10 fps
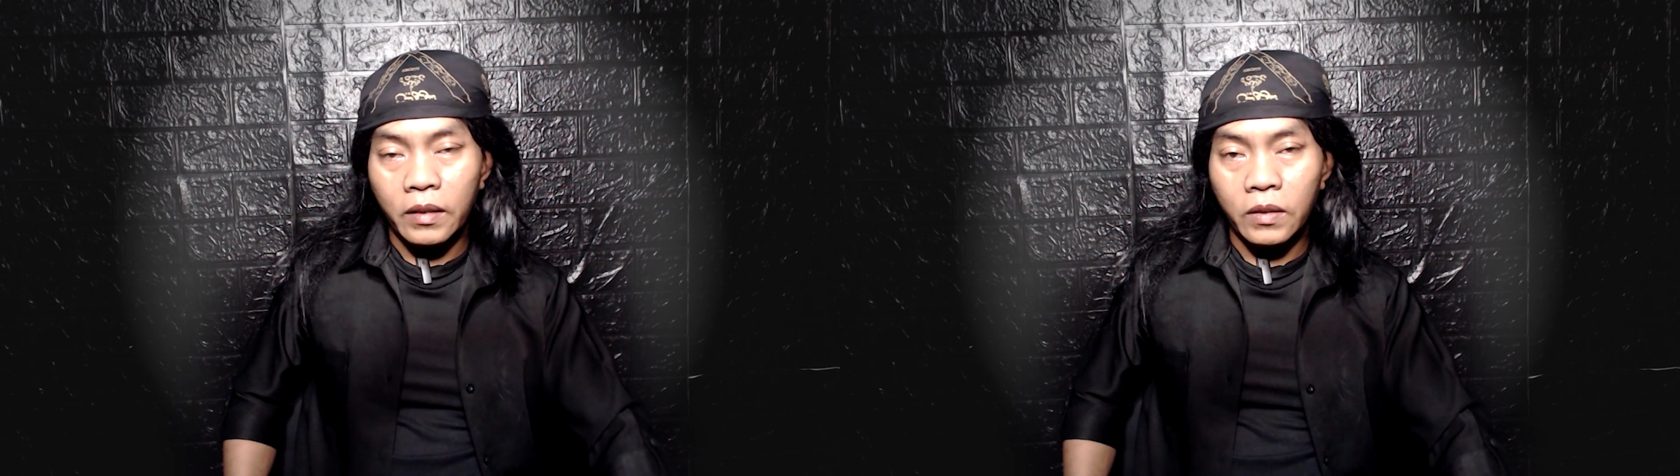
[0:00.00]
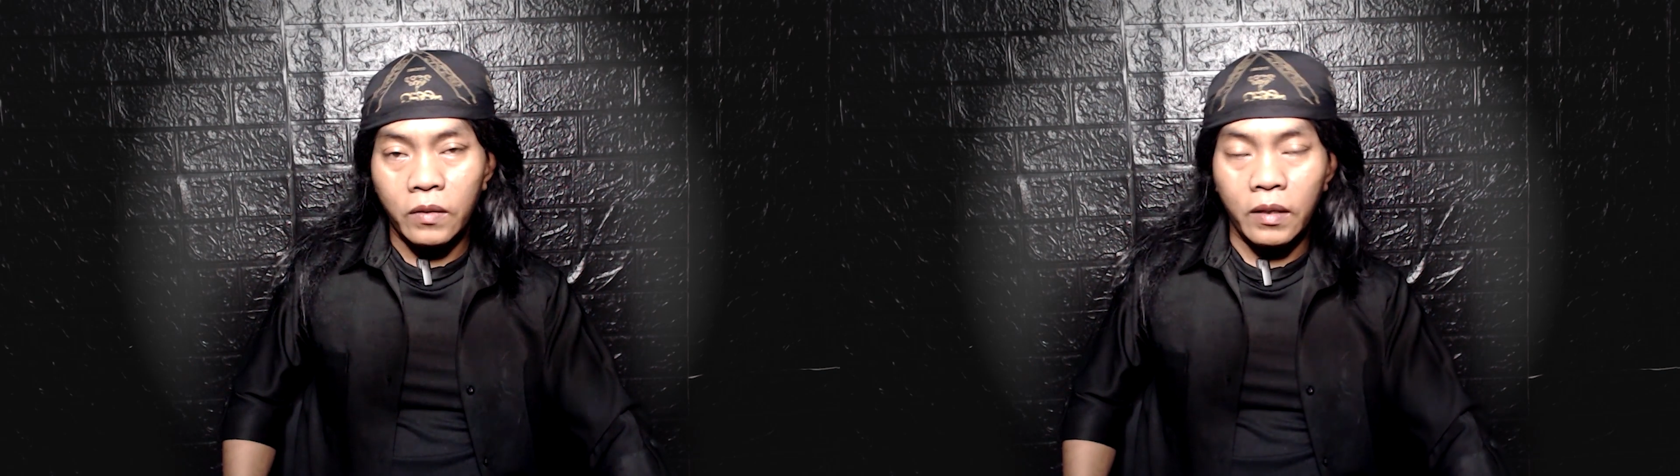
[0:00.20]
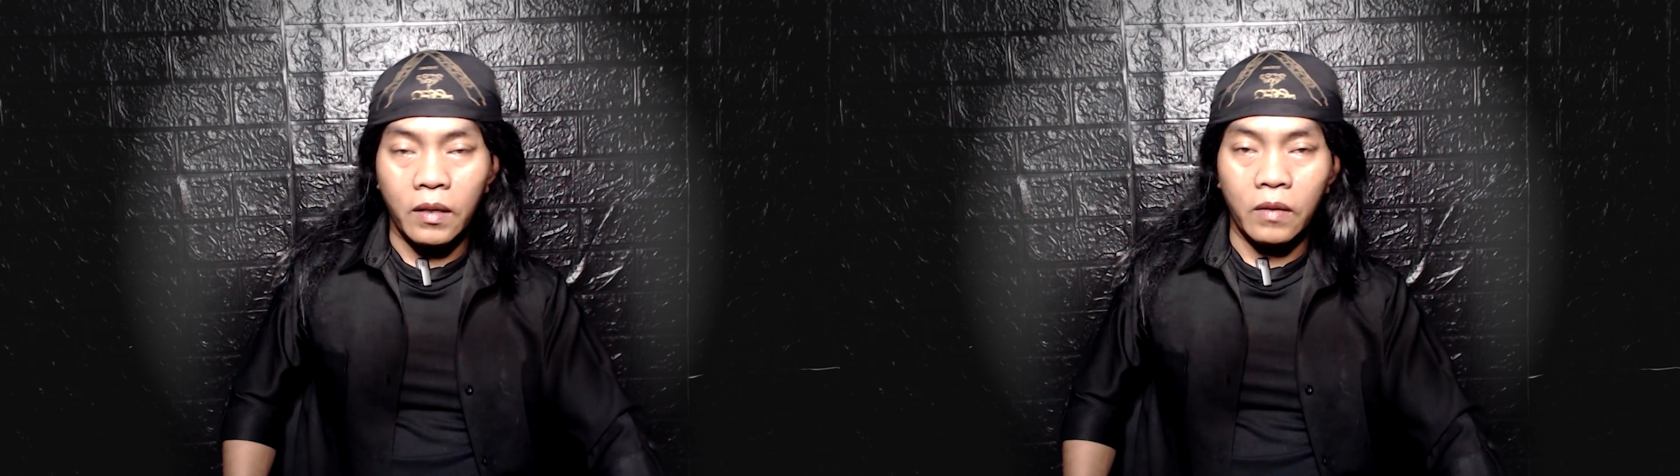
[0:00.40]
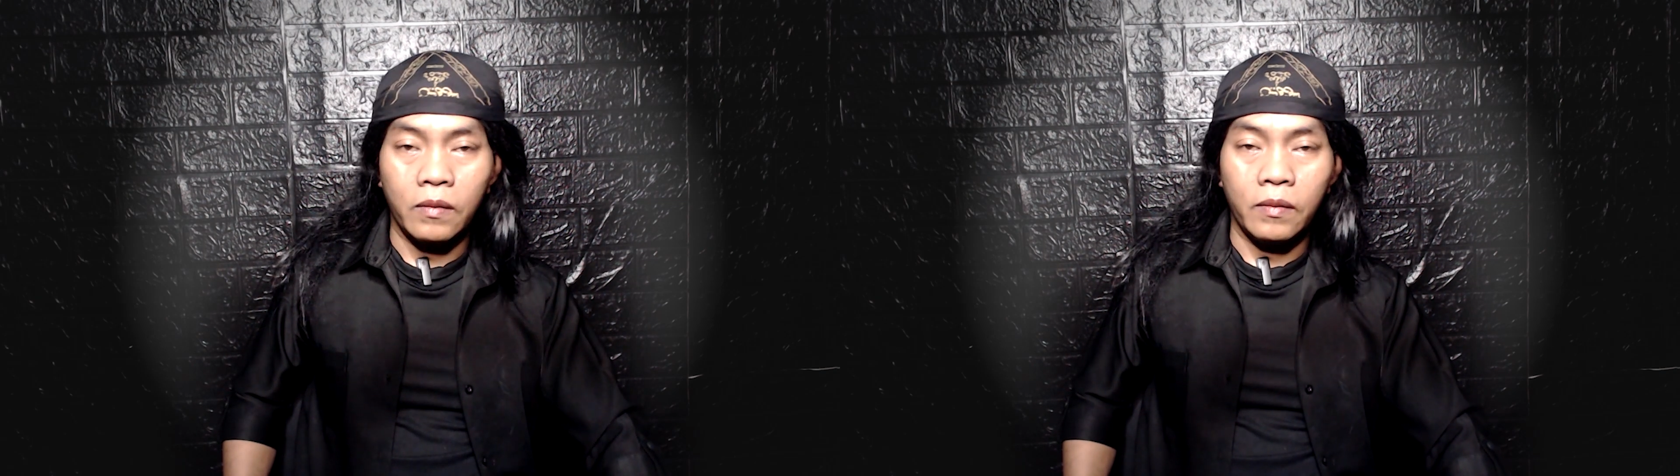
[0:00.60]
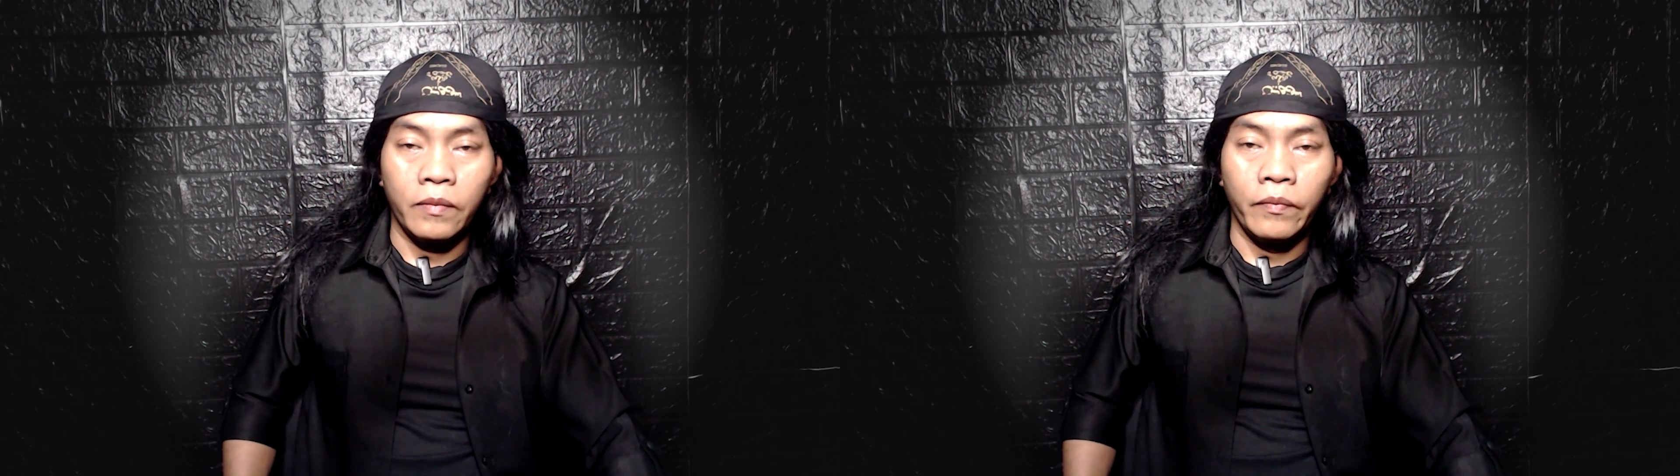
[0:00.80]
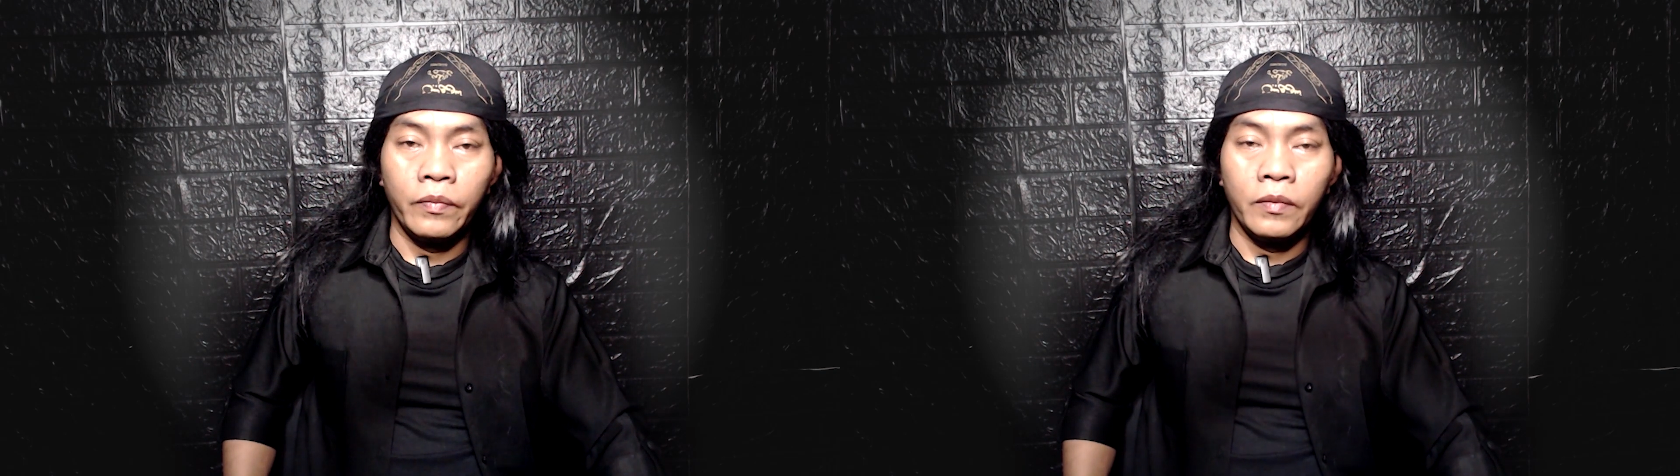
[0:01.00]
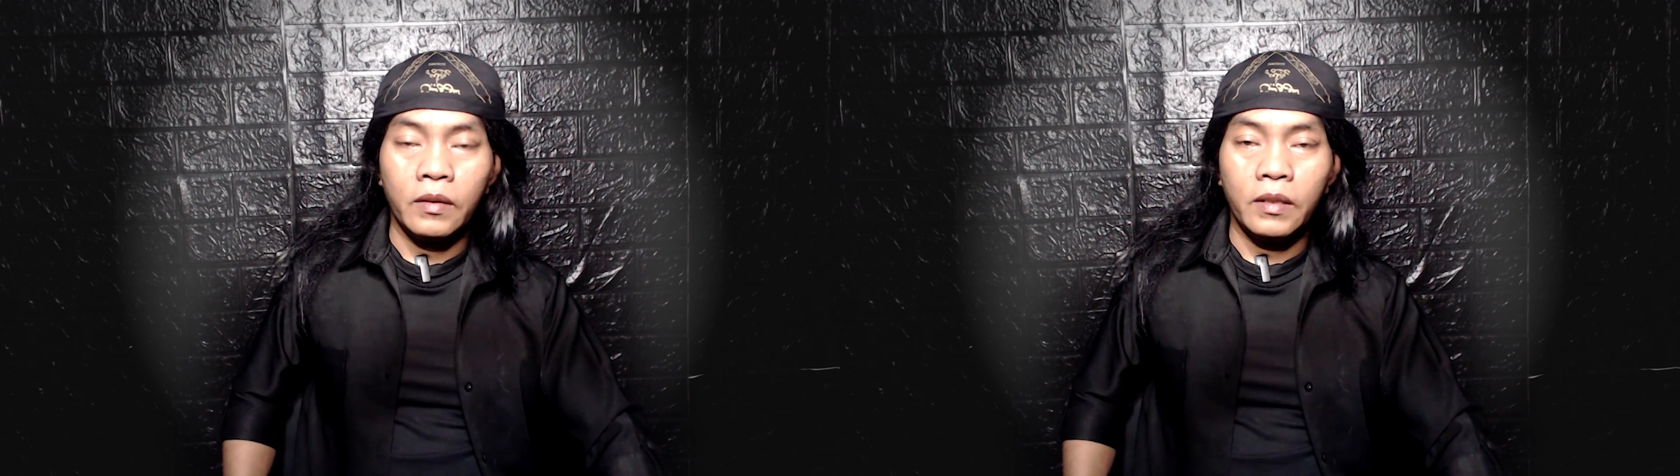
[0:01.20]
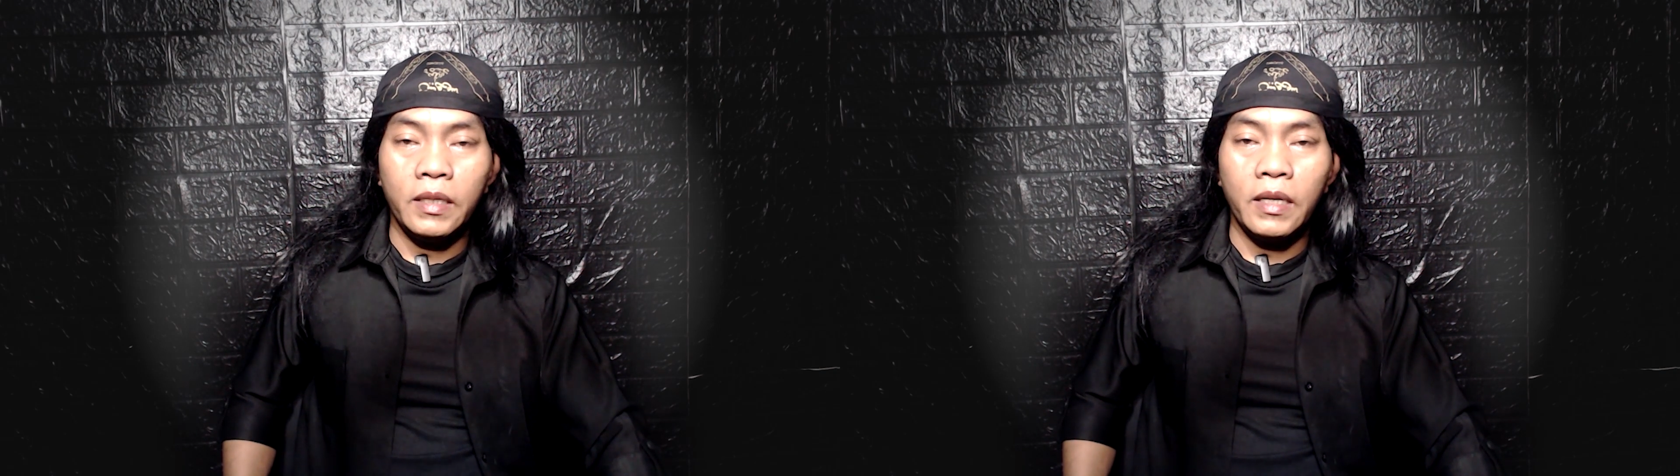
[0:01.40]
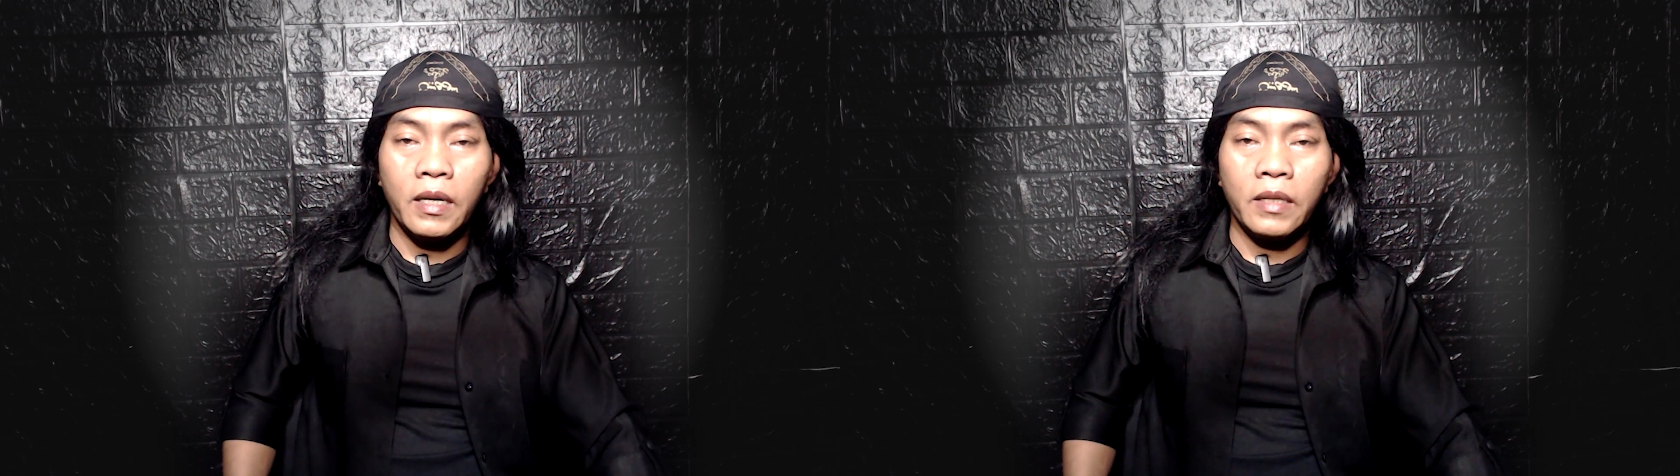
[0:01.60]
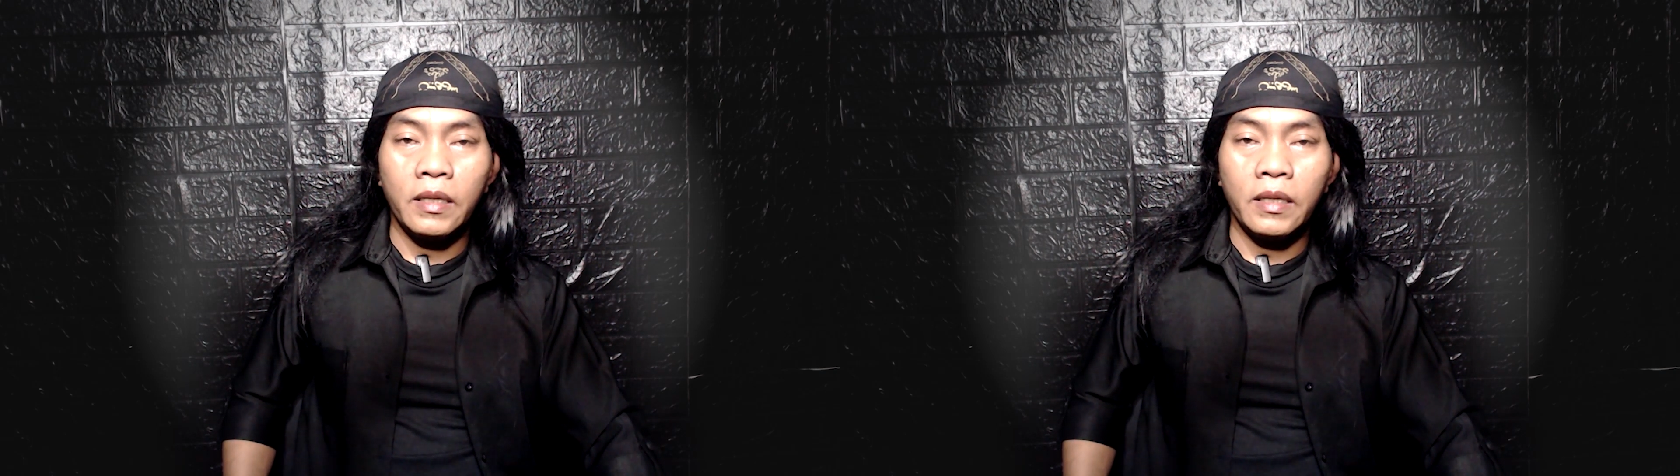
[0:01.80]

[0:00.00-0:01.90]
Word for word: saudaraku, tidak hanya